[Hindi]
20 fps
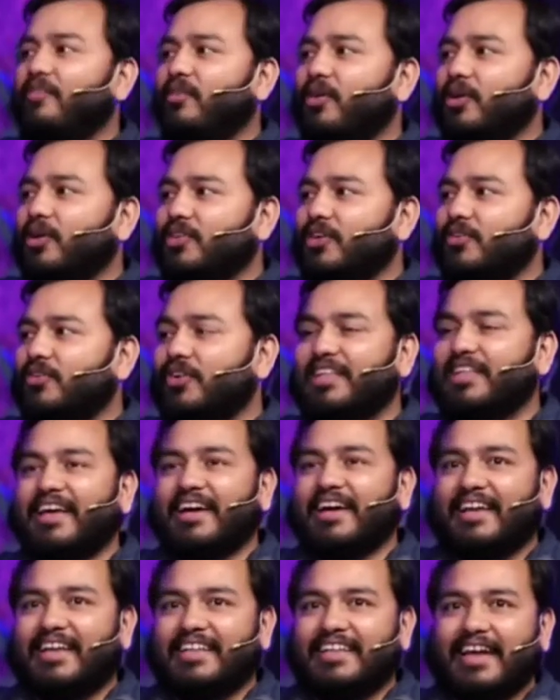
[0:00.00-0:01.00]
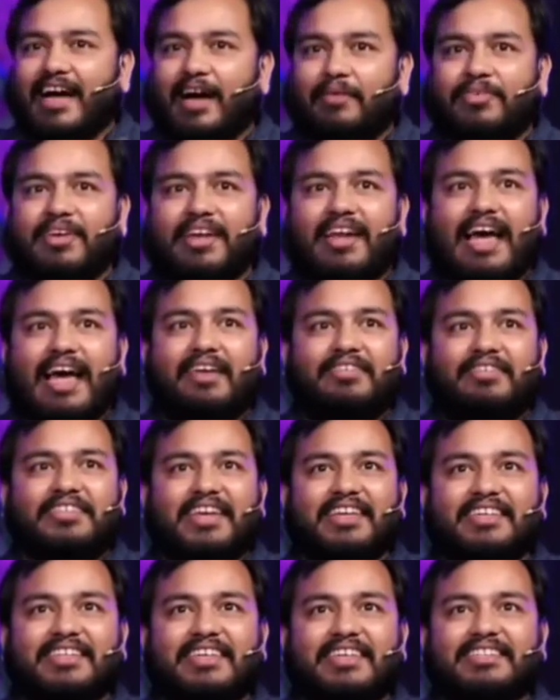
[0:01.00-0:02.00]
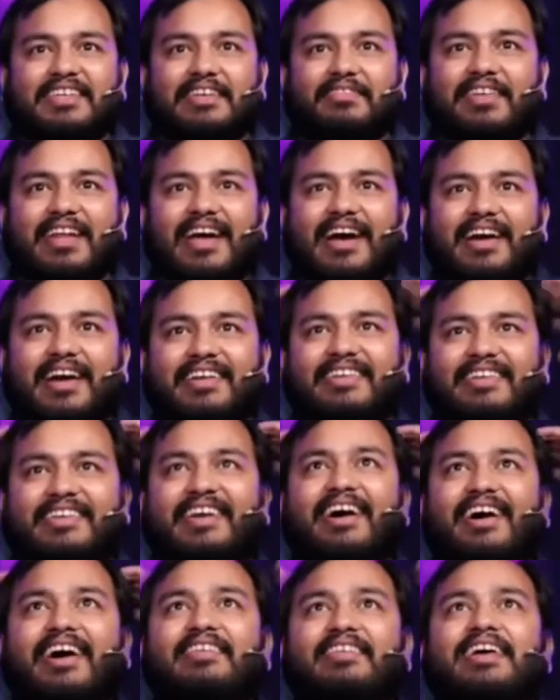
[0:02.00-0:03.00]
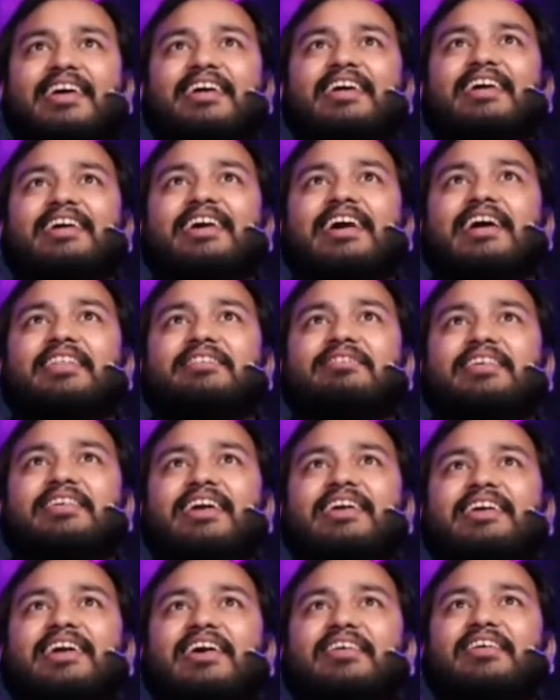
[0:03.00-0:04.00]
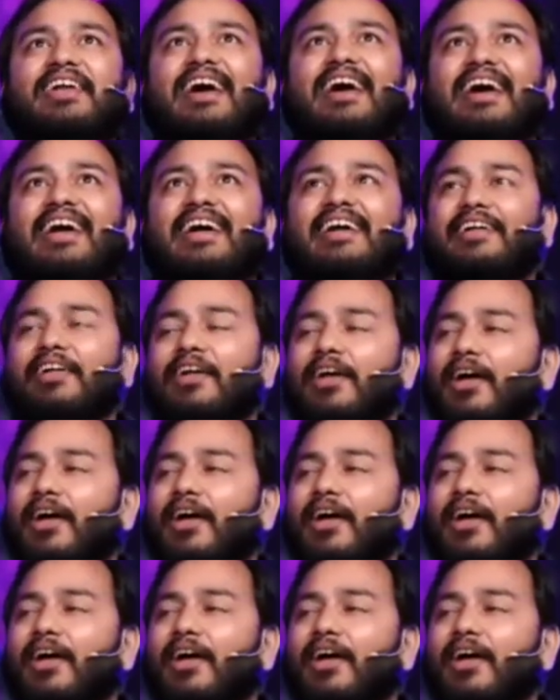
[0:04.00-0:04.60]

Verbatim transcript: लोग तो वो देख रहे थे आपके लाइफ चेंजिंग सेमिनार क्या भाई ये क्या आदमी है क्या हो रहा है